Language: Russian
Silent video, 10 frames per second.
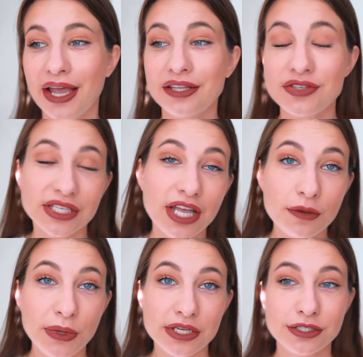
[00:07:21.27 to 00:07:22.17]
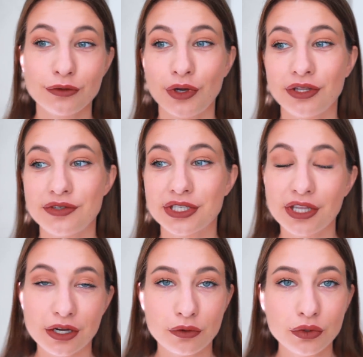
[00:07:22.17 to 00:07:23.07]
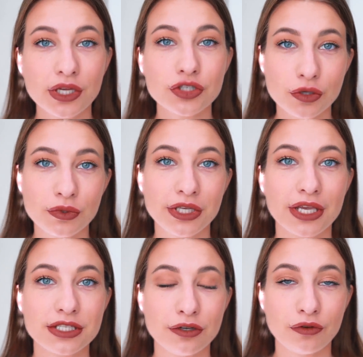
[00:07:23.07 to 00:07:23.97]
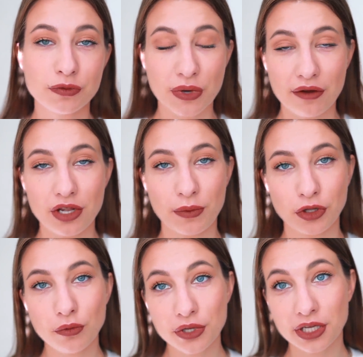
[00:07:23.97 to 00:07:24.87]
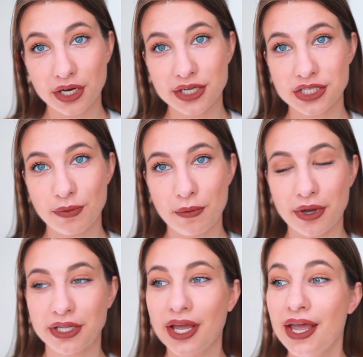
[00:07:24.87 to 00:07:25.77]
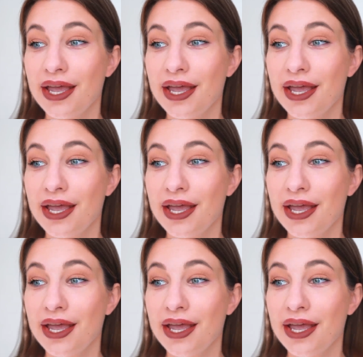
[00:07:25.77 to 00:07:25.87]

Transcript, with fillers: это всегда к месту, это всегда круто, особенно если у вас правильно подобрана красная помада.